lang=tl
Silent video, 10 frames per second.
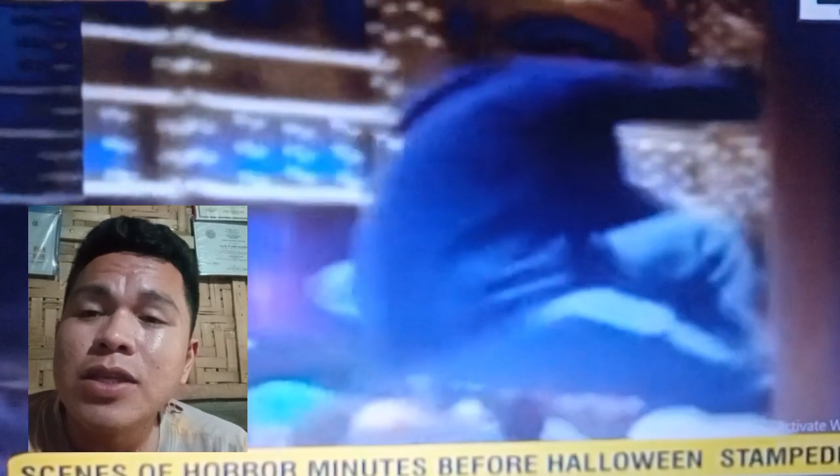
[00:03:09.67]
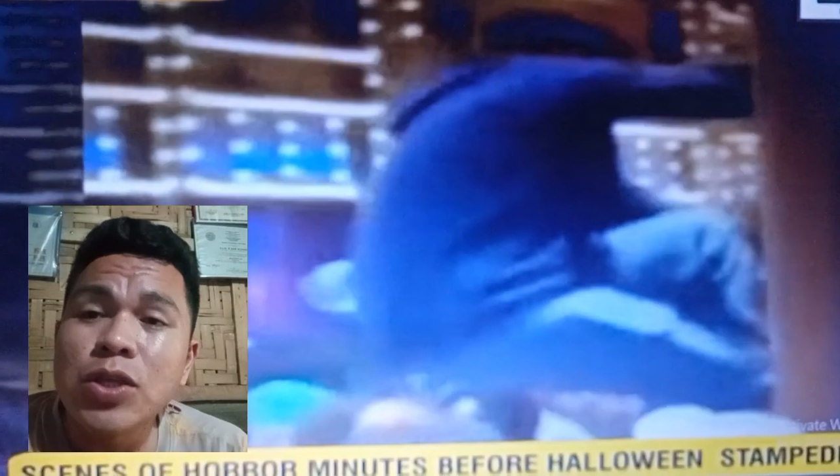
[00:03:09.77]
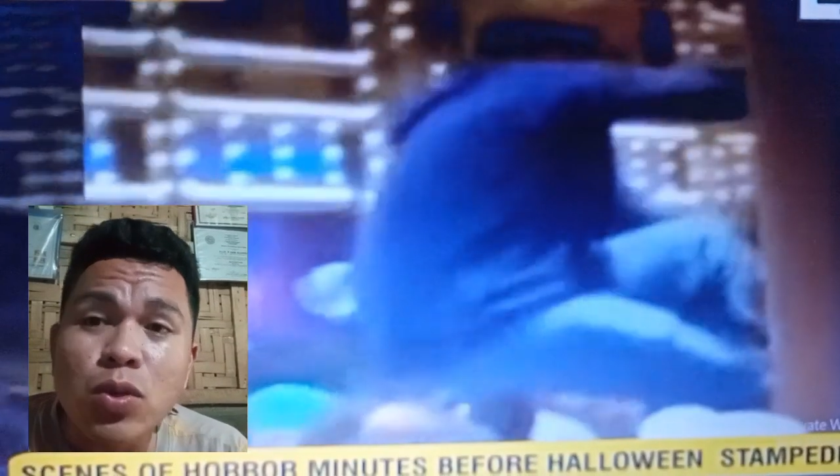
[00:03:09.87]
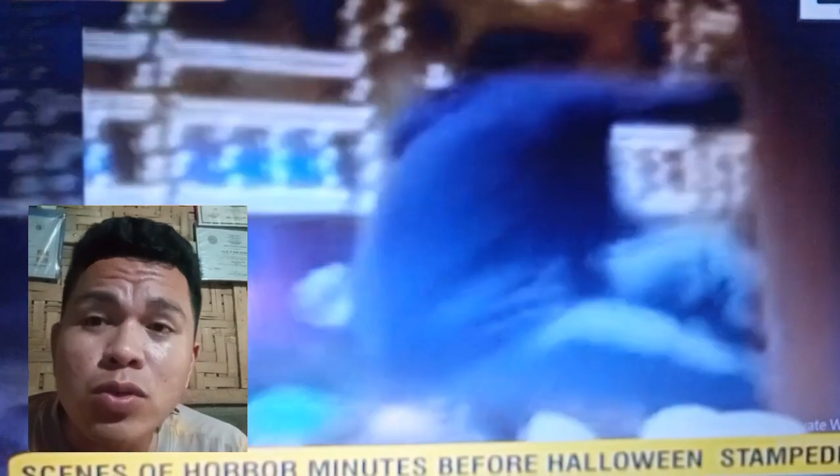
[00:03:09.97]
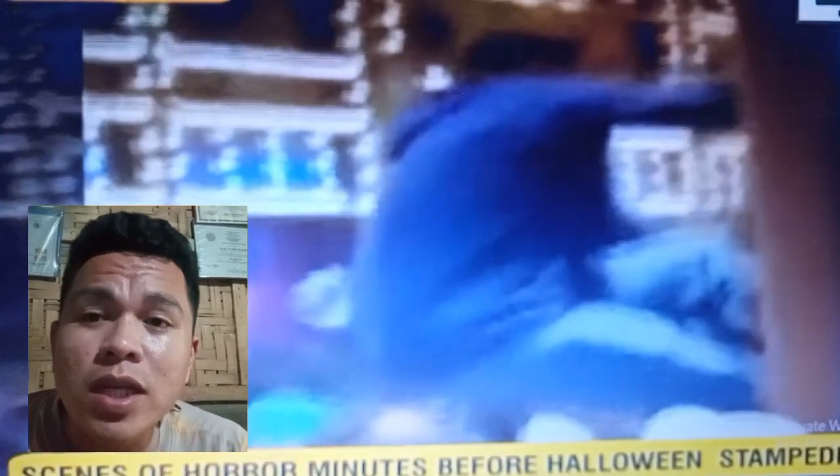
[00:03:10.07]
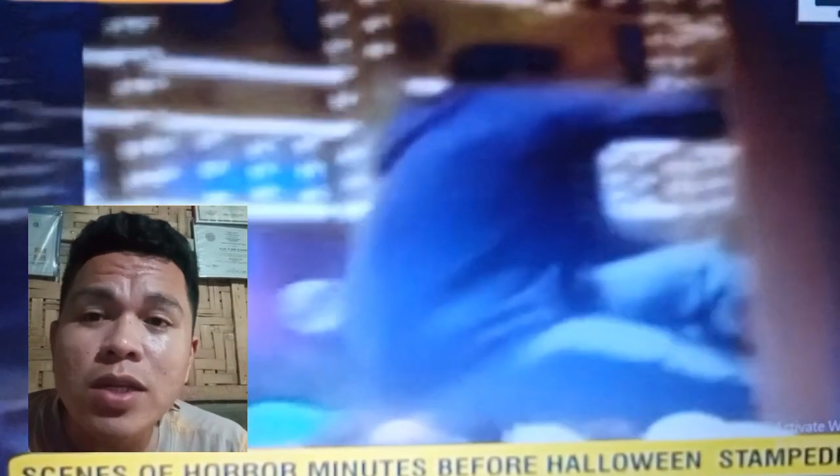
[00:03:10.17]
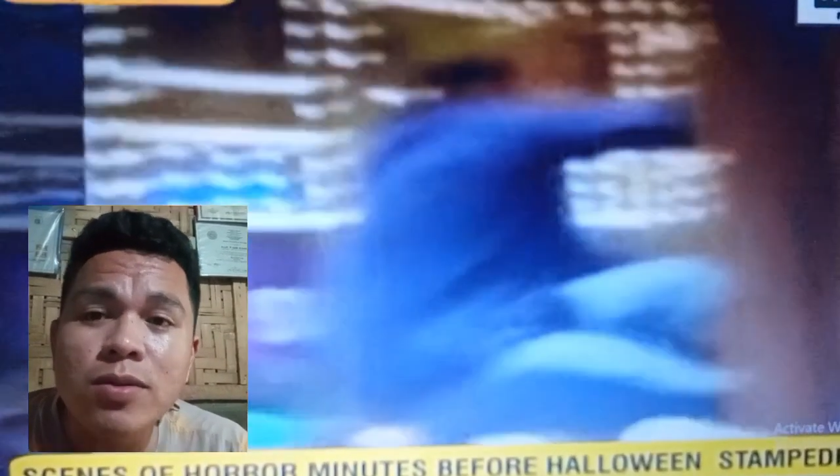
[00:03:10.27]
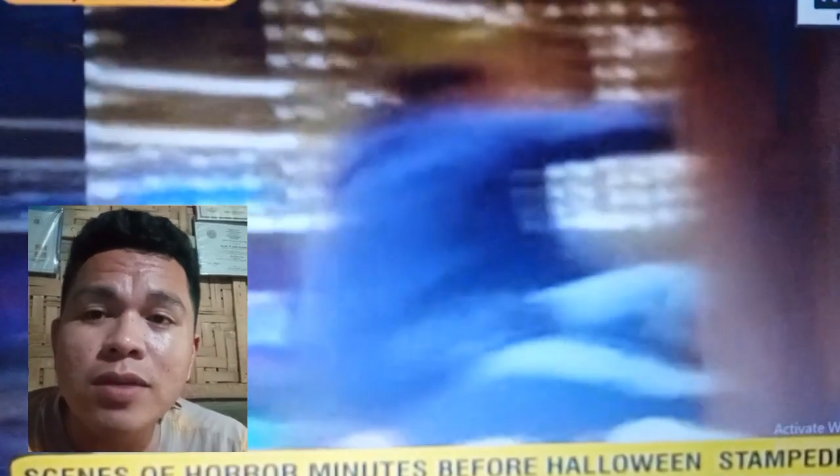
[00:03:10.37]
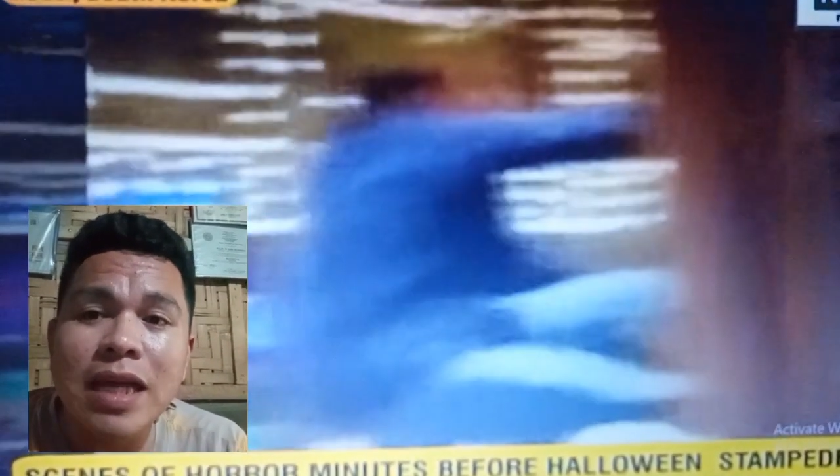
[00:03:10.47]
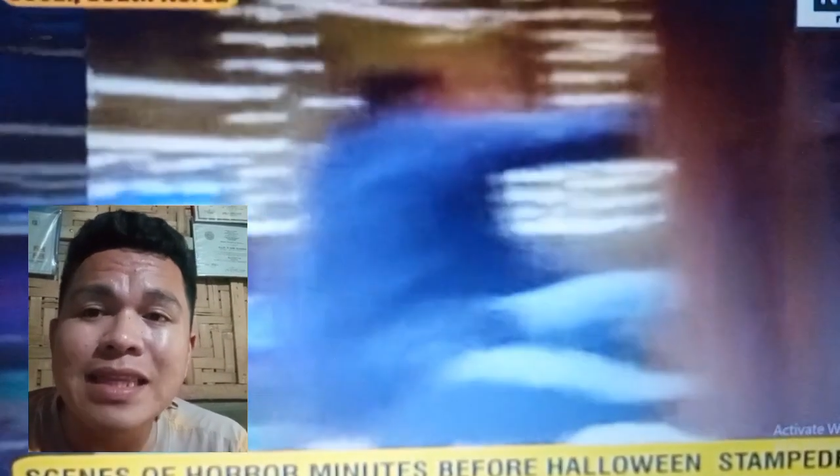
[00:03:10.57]
yung
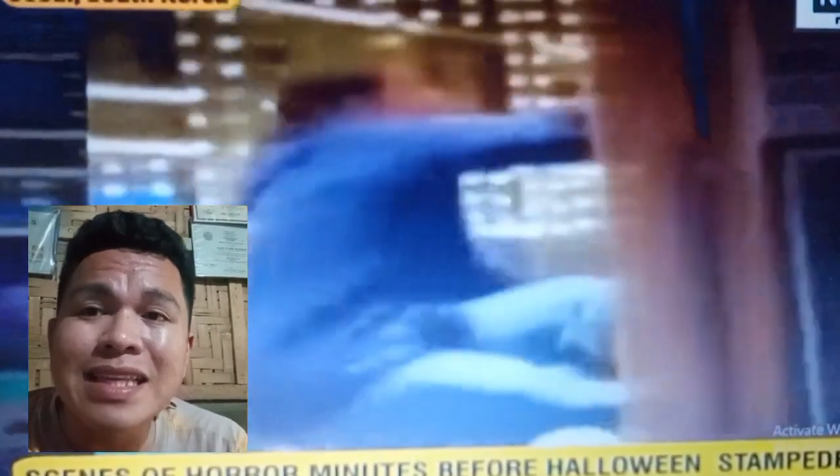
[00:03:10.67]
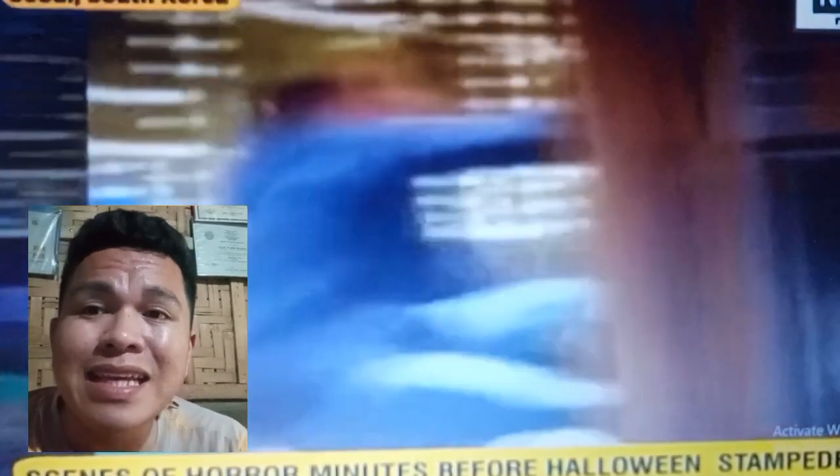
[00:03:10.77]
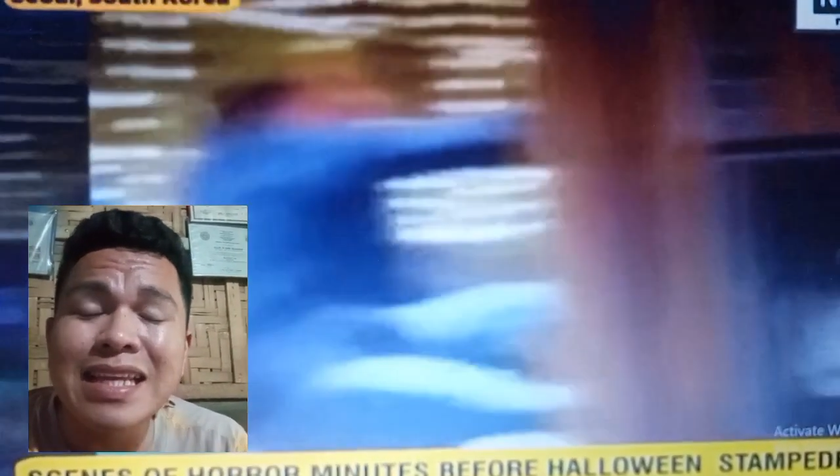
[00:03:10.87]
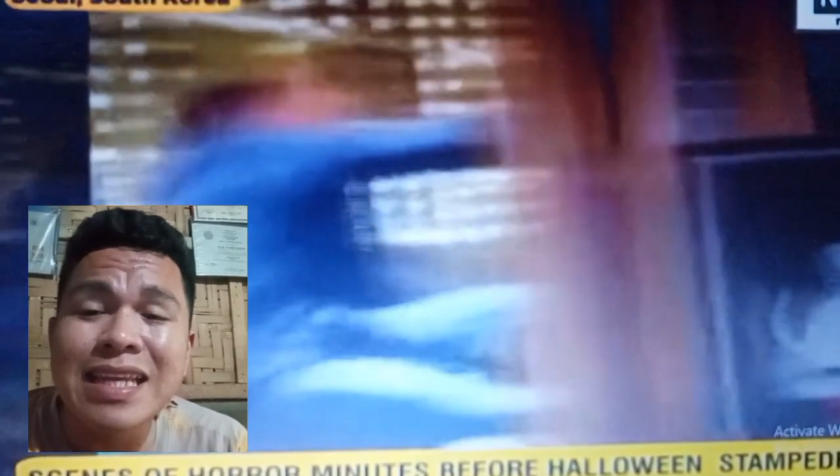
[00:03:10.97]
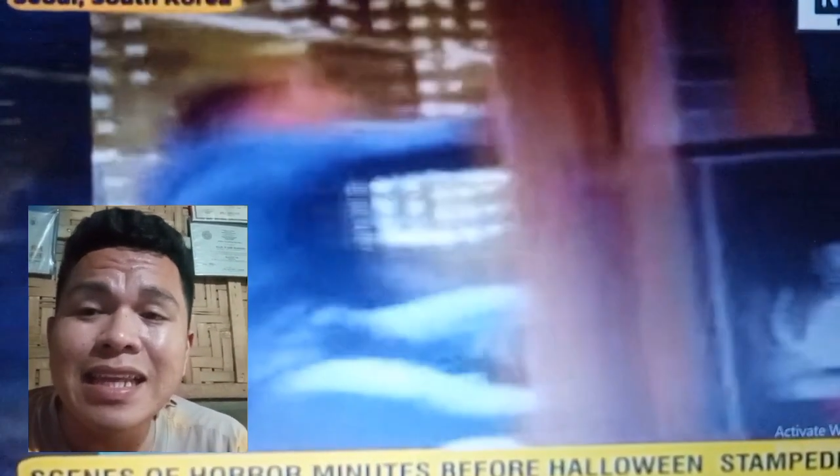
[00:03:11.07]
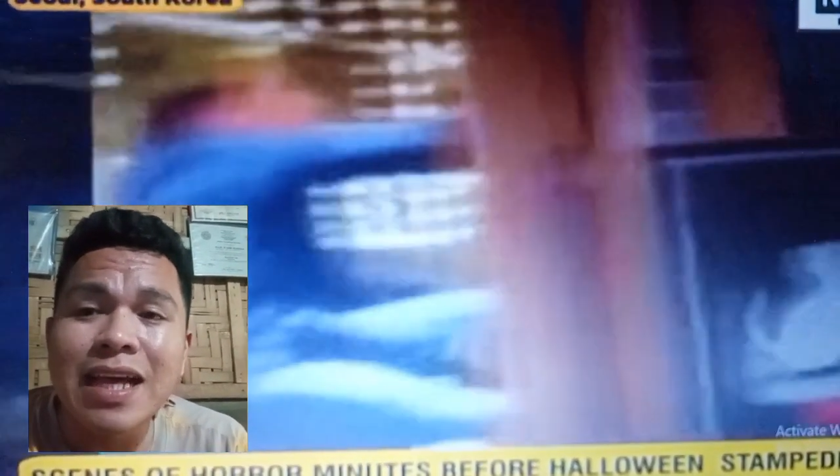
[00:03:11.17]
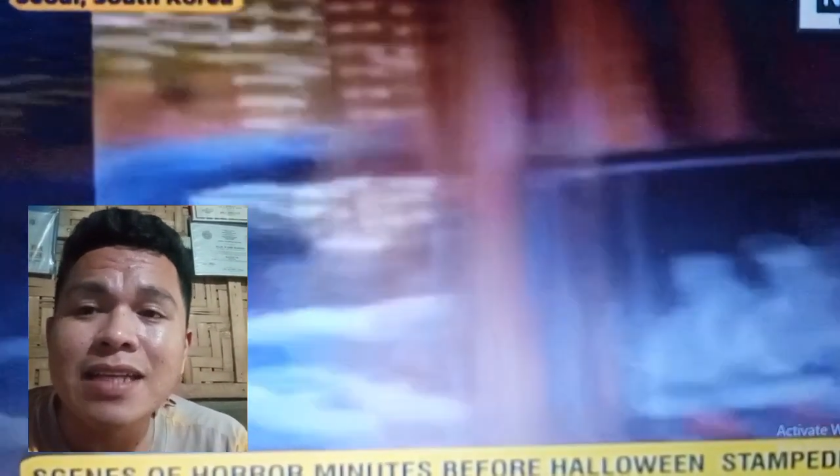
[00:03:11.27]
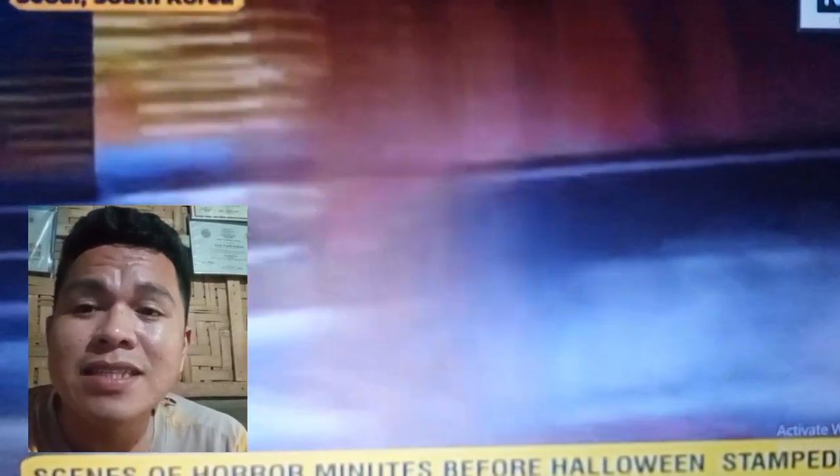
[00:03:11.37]
tanong natin kanina,